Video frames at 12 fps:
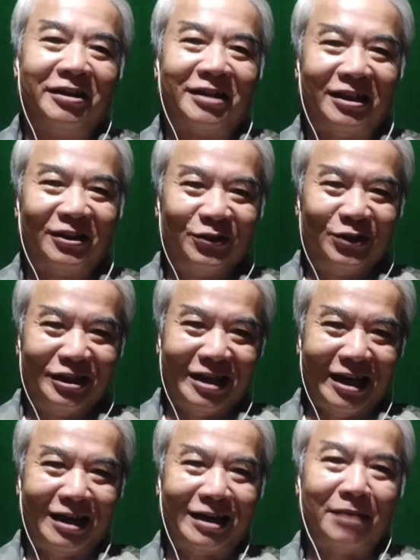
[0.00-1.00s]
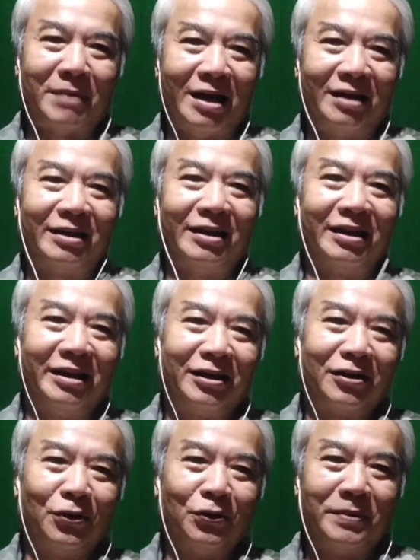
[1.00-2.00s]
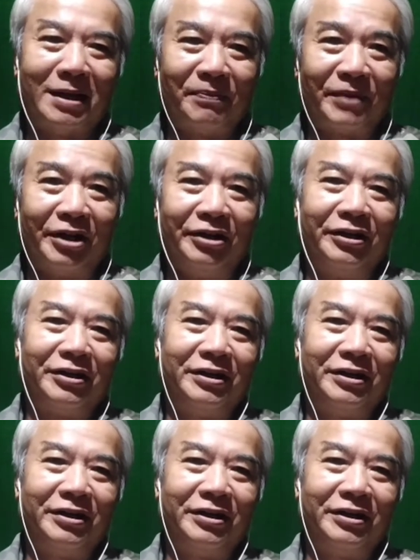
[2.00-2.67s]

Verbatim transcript: nay tôi chia sẻ các bạn về nghiên cứu và làm thử